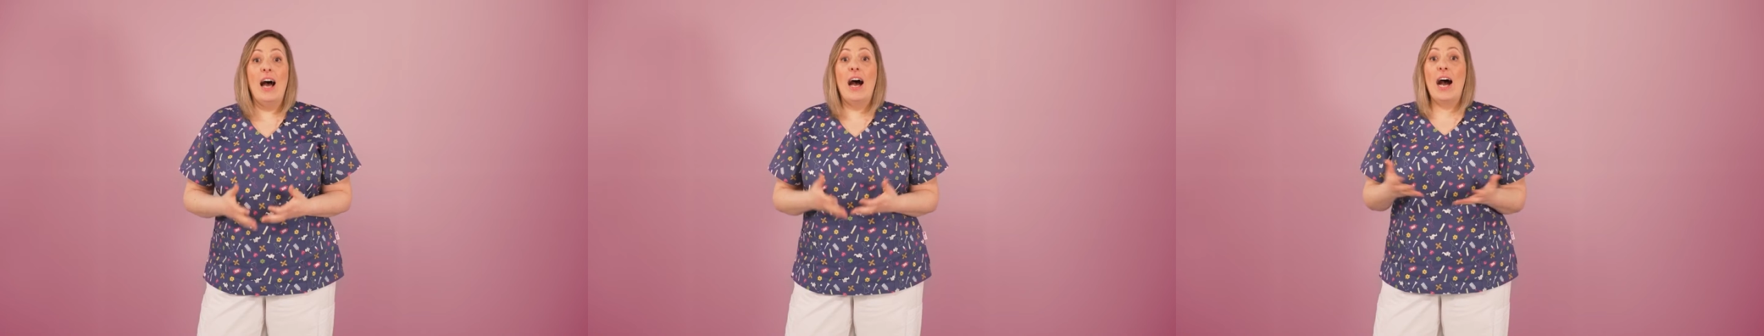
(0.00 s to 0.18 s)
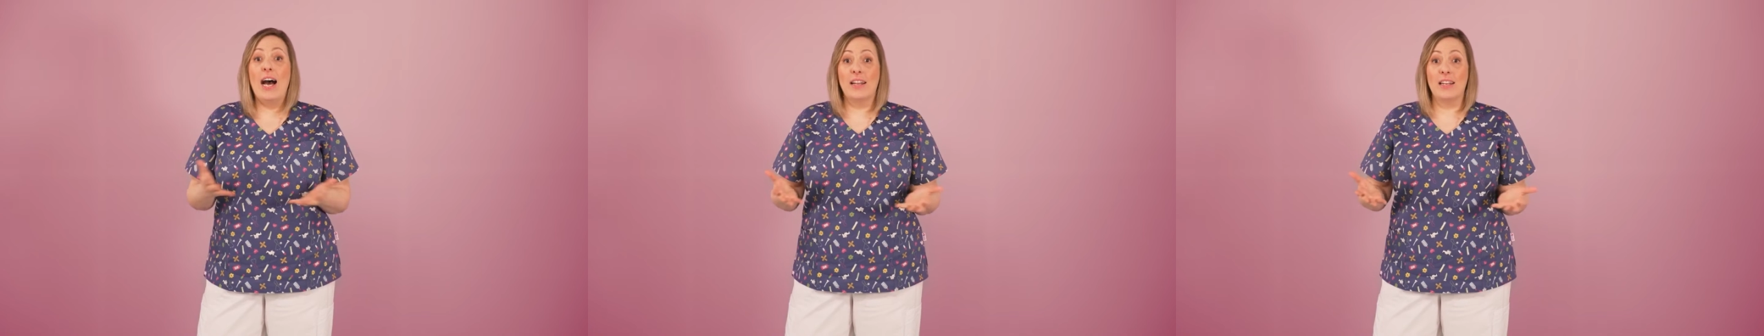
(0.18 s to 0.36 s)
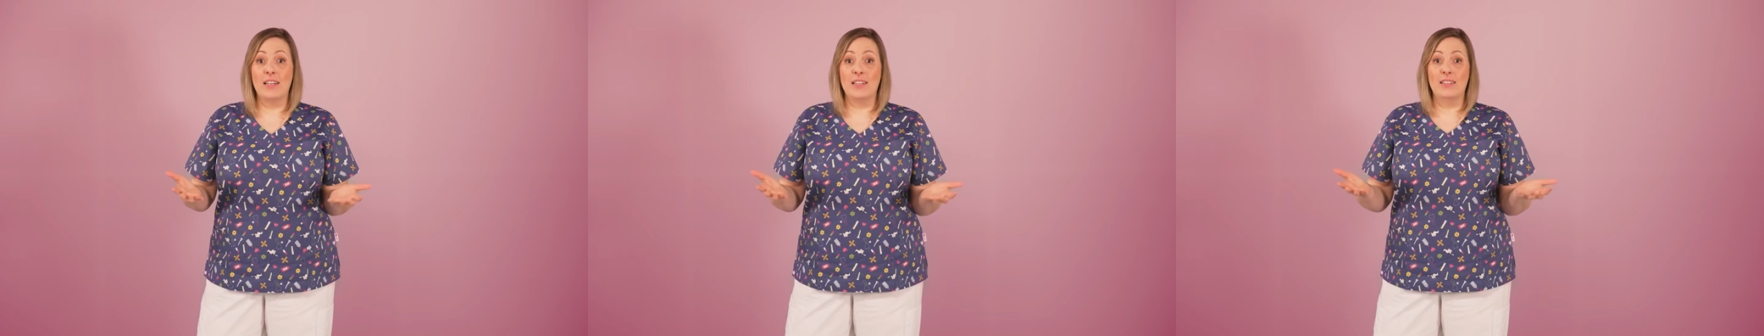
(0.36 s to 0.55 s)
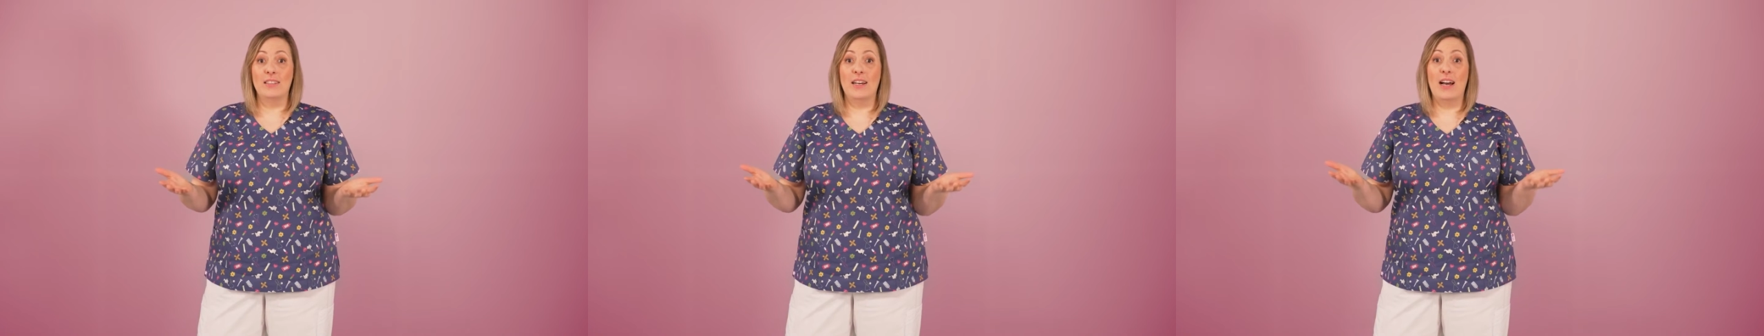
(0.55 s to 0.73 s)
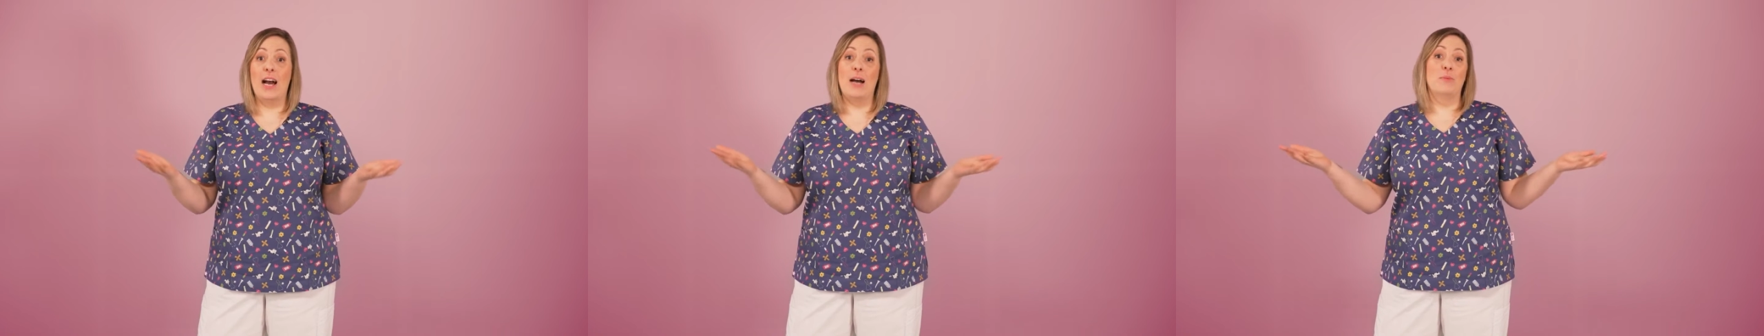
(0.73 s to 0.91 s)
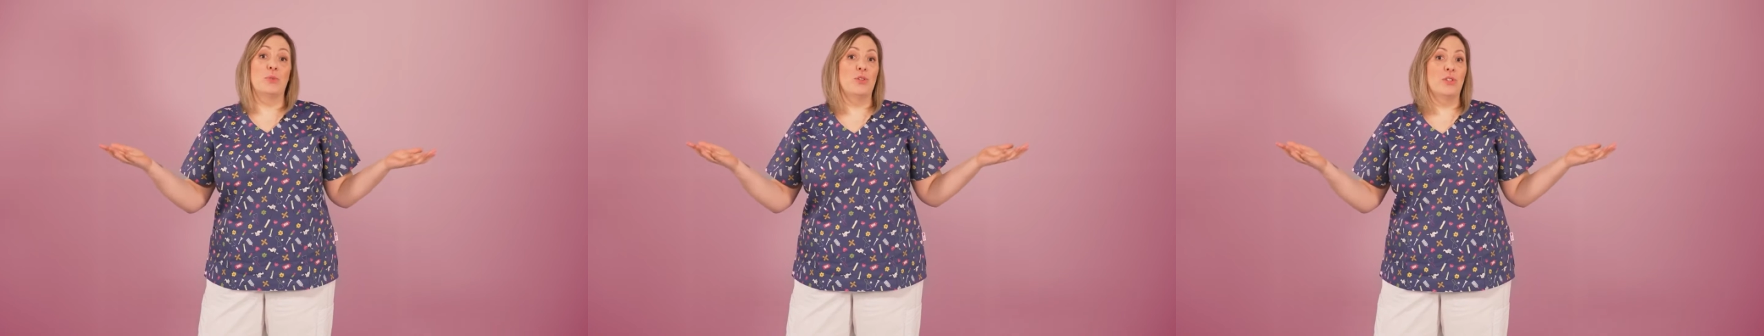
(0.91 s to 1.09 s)
Andere
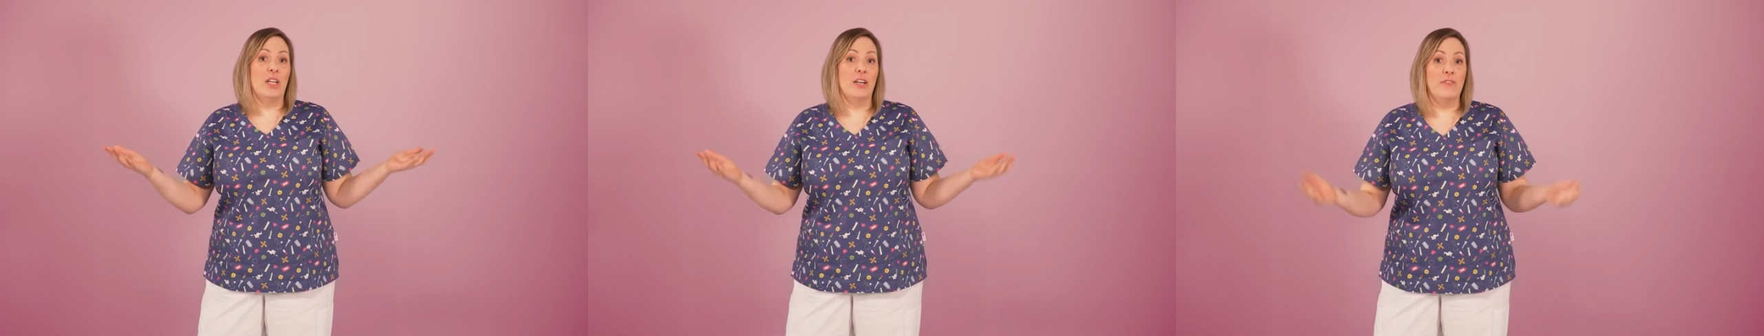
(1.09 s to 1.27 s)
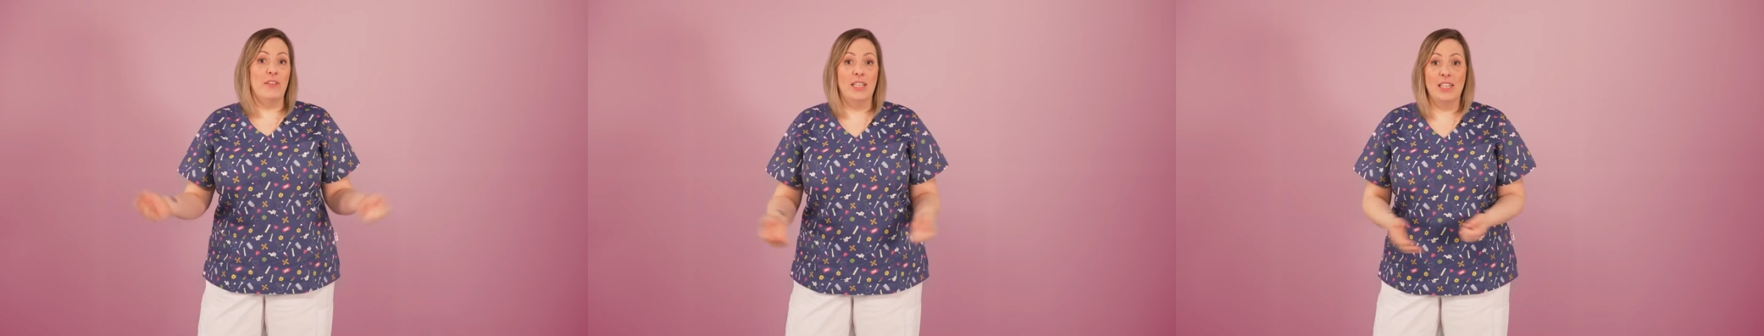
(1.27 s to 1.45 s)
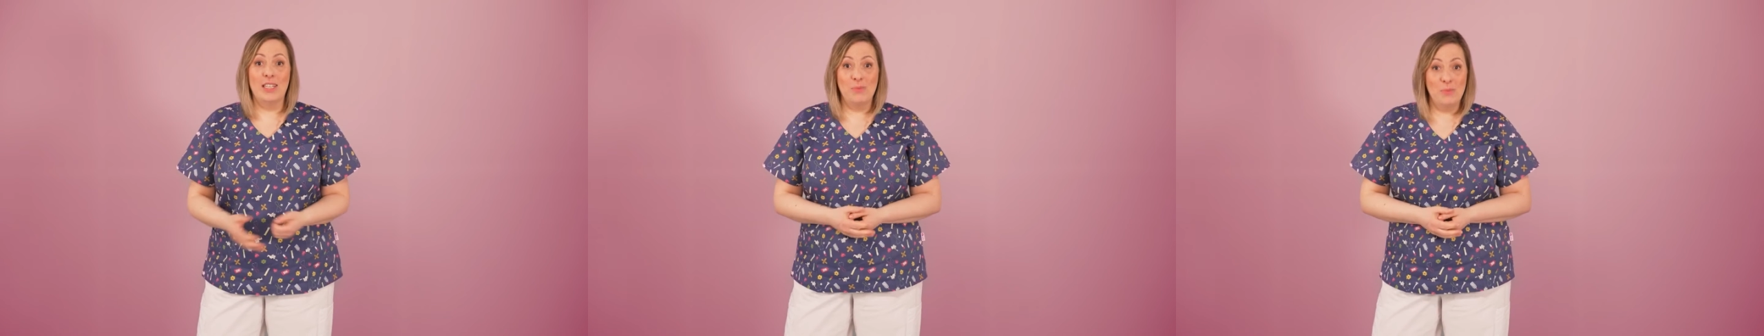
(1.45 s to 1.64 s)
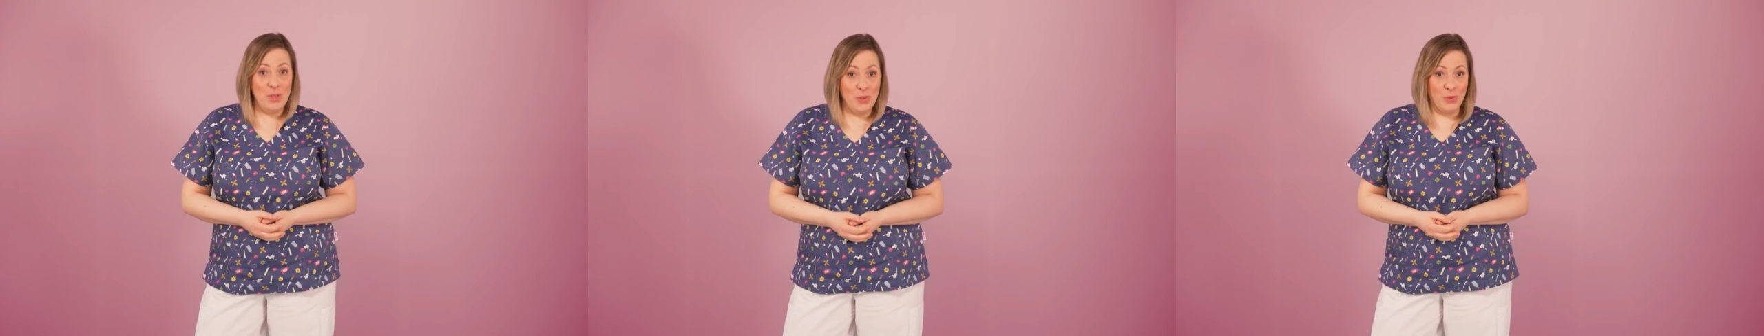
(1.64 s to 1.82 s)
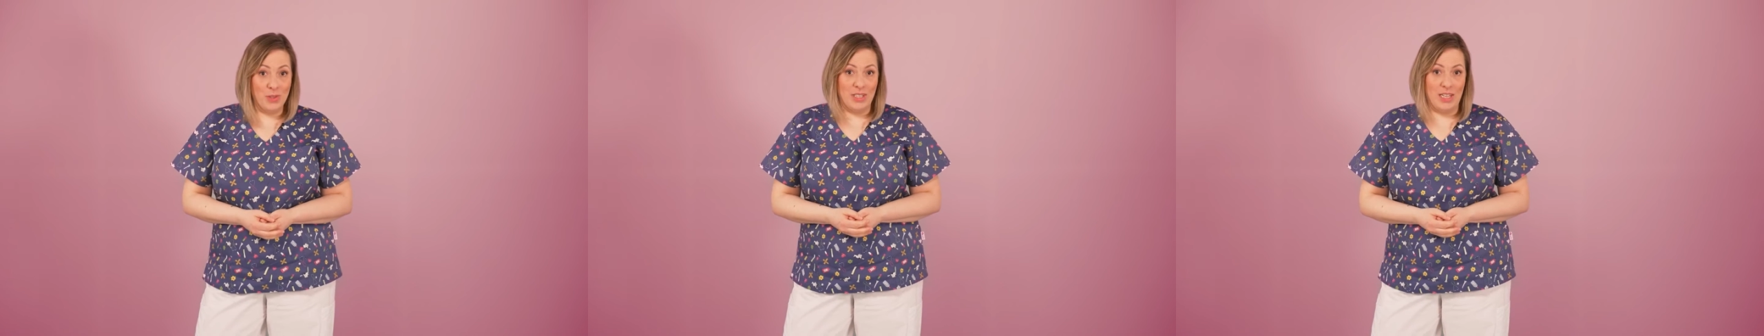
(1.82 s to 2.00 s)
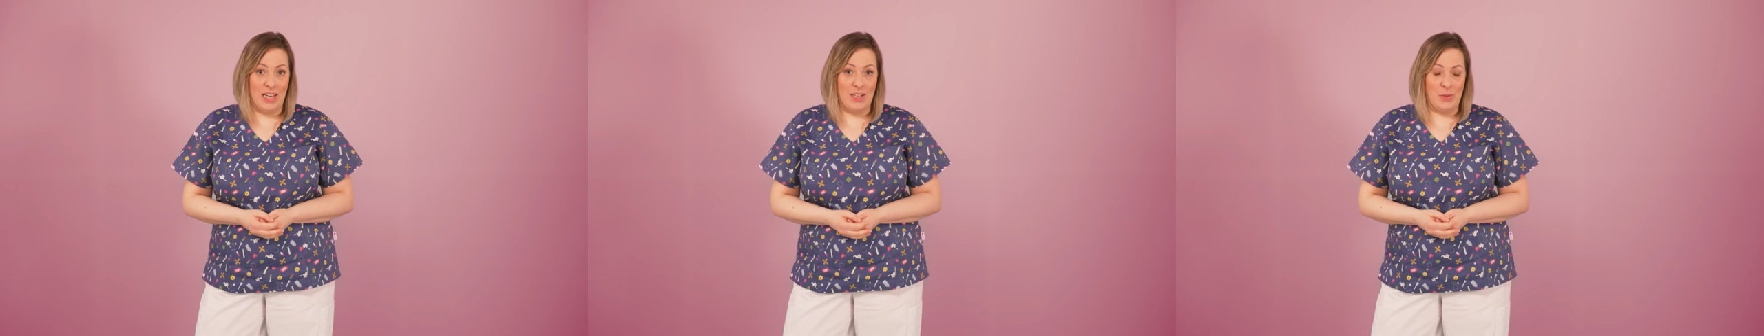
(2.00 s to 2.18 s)
haben schon nach wenigen
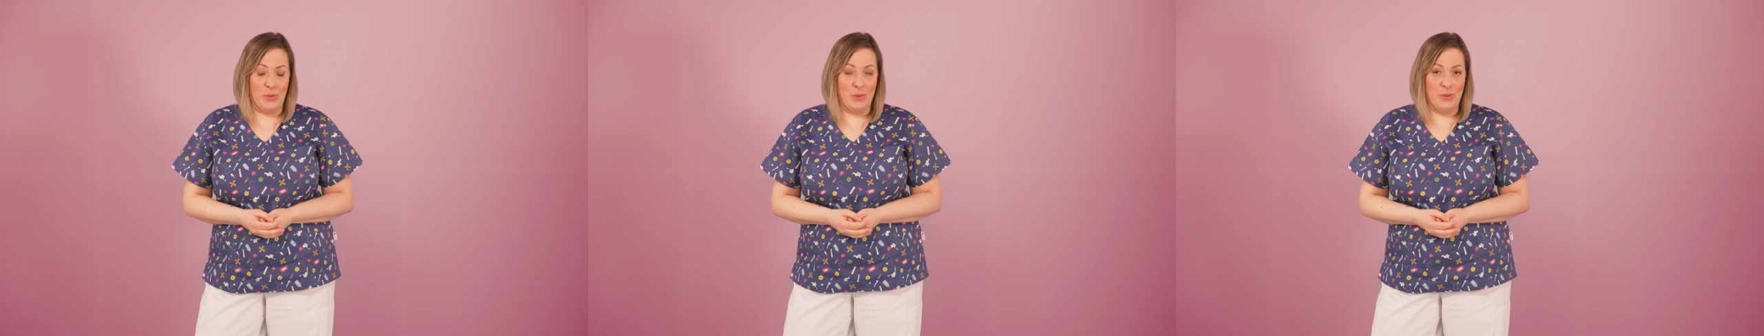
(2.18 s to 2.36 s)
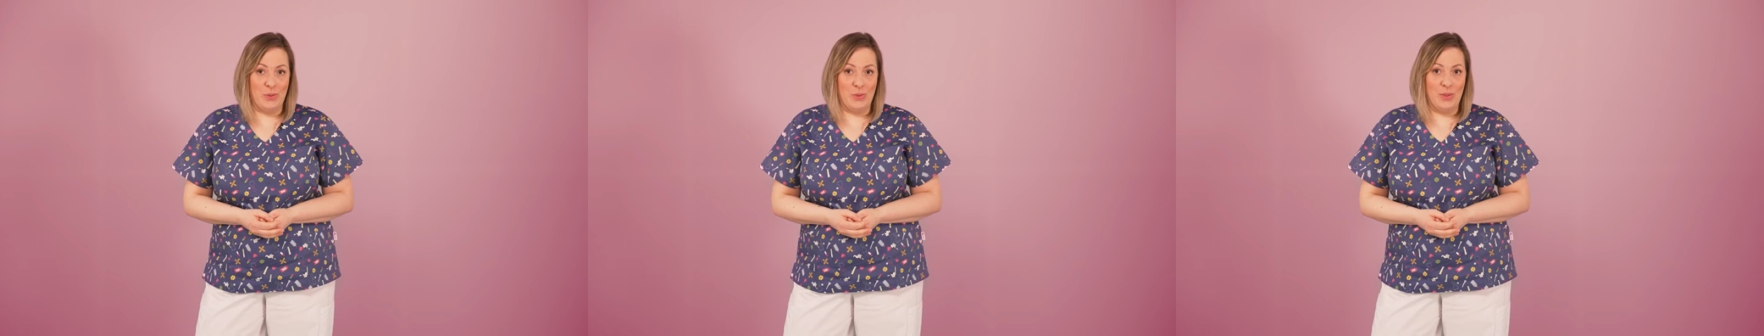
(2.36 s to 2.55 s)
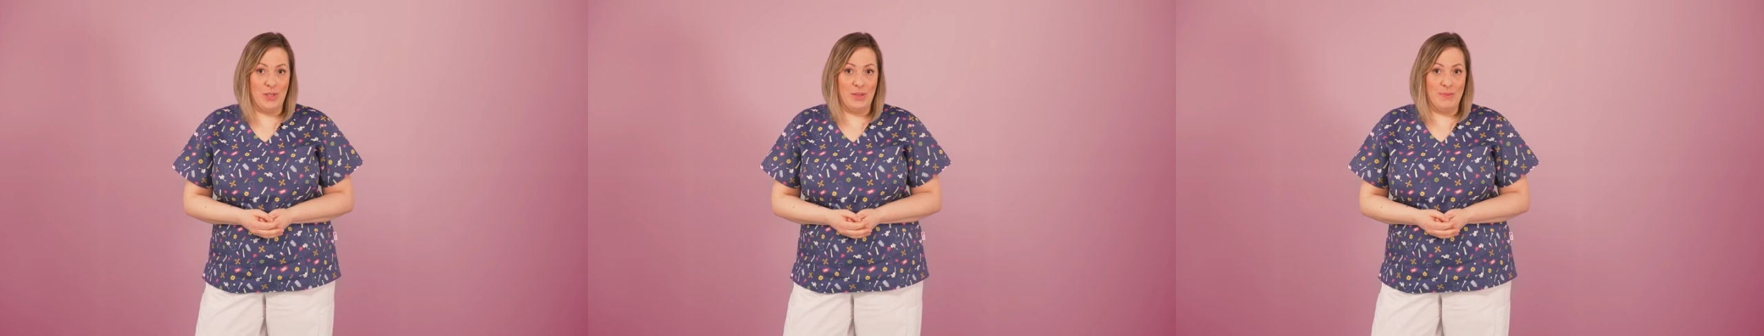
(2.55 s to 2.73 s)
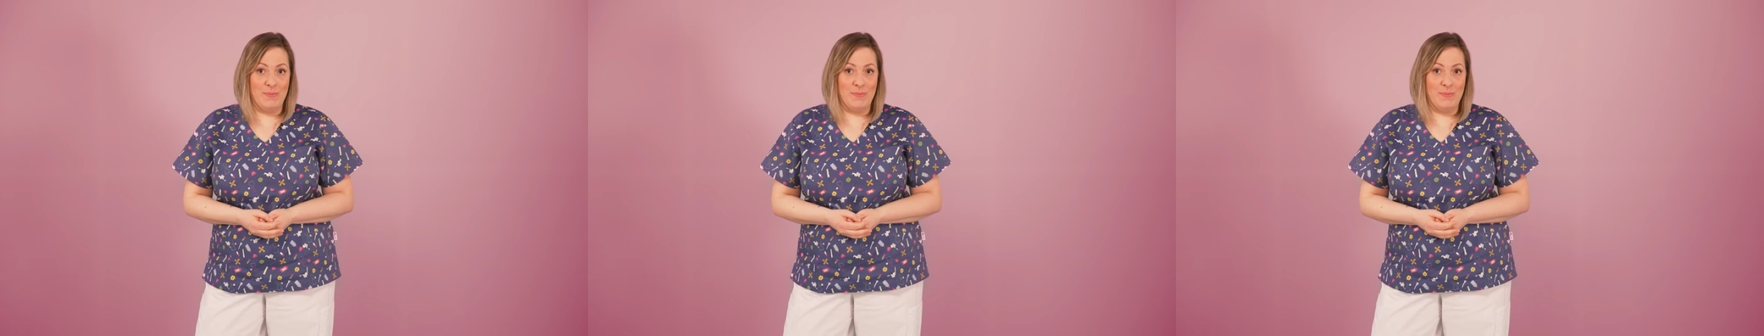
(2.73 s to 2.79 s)
Minuten eine Rötung.